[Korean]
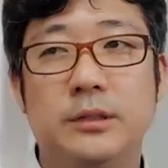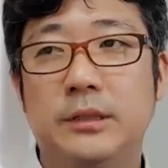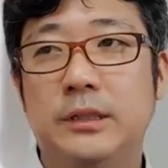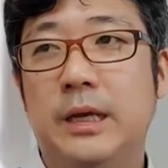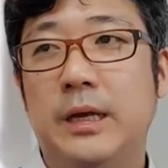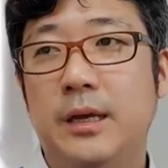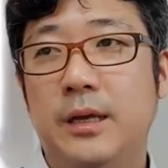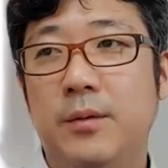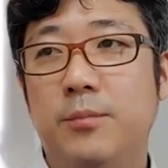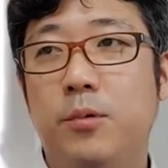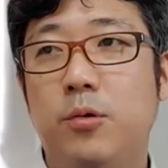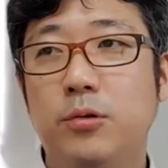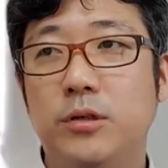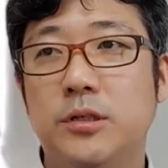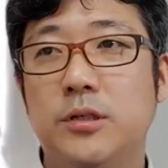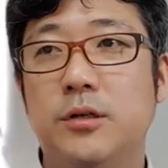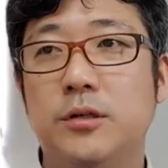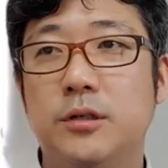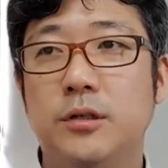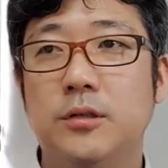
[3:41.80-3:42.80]
나의
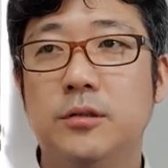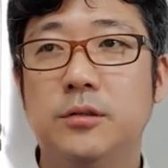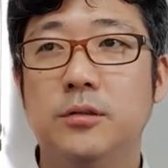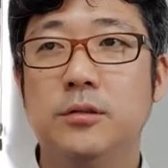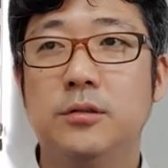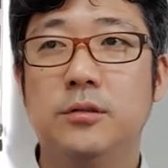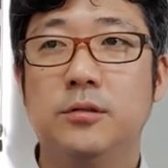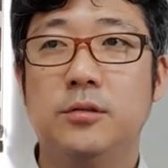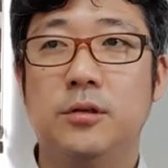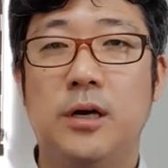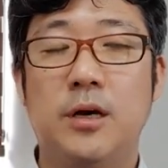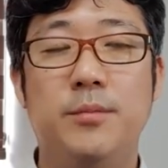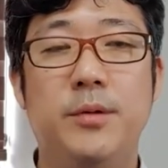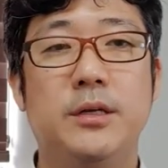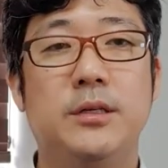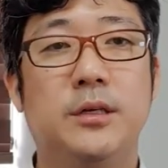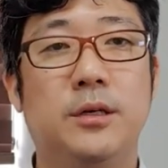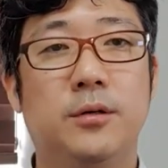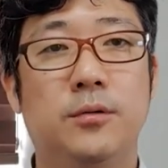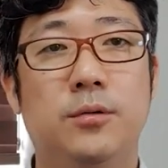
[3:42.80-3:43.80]
포지셔닝은
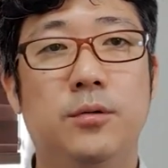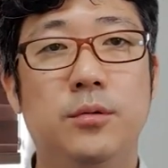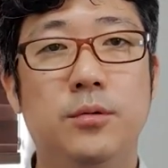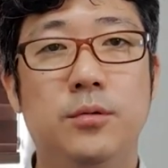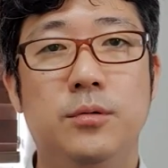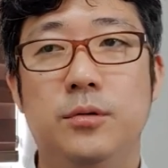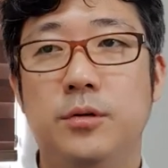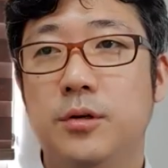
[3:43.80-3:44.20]
가만히 있고